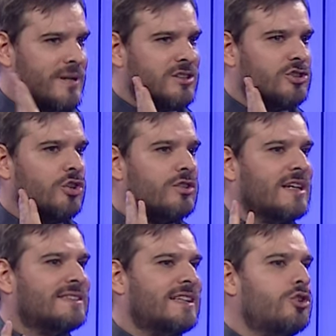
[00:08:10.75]
presión
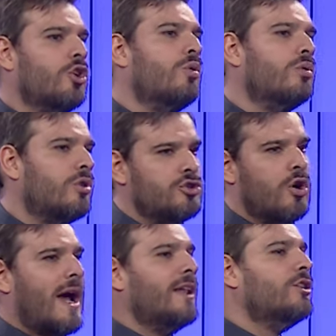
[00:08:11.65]
de ese nódulo. Y
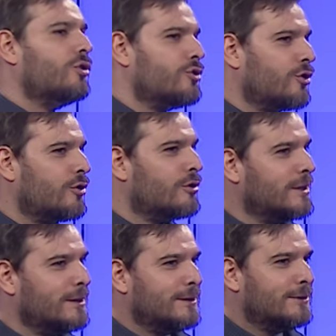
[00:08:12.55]
Yo canto, yo
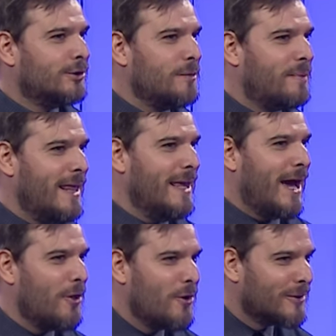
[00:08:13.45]
soy
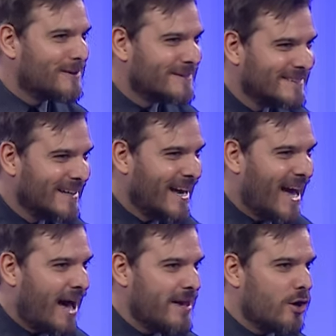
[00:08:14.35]
predicador.
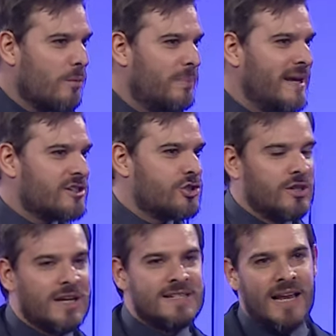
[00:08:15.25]
Habían
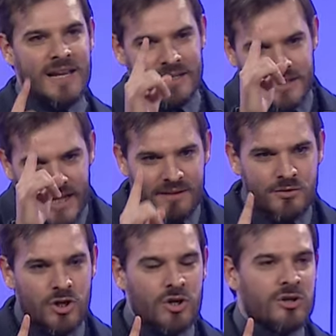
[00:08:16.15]
complicaciones, ya el
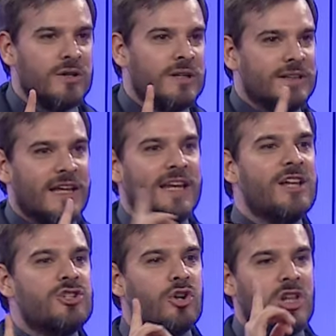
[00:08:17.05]
nervio
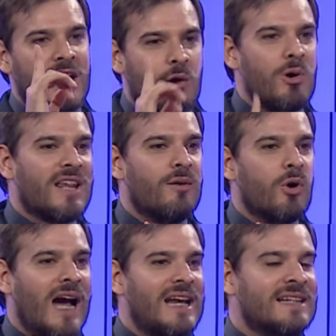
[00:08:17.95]
derecho de las cuerdas
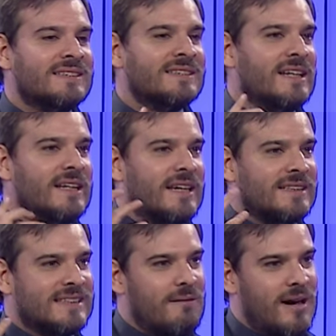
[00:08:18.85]
vocales
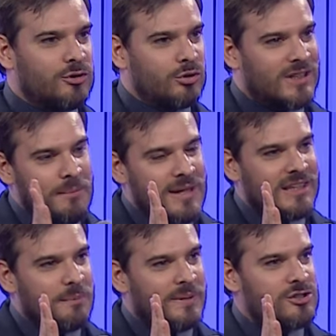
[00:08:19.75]
estaba
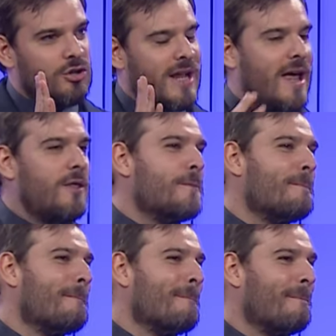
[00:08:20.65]
totalmente presionado.
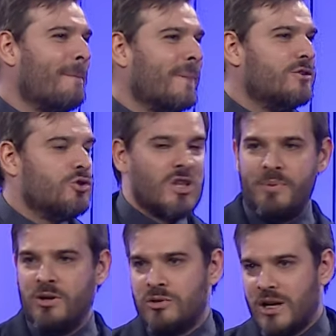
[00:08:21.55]
Yo
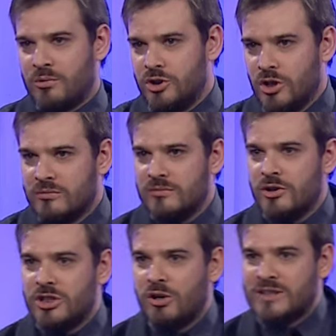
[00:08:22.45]
después de una reunión,
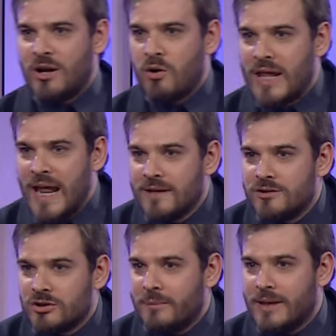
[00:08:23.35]
los chicos se acordarán,
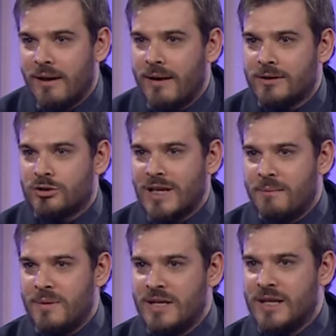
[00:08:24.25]
yo terminaba
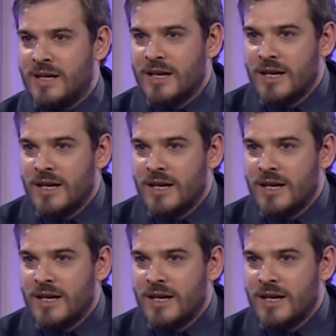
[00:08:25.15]
totalmente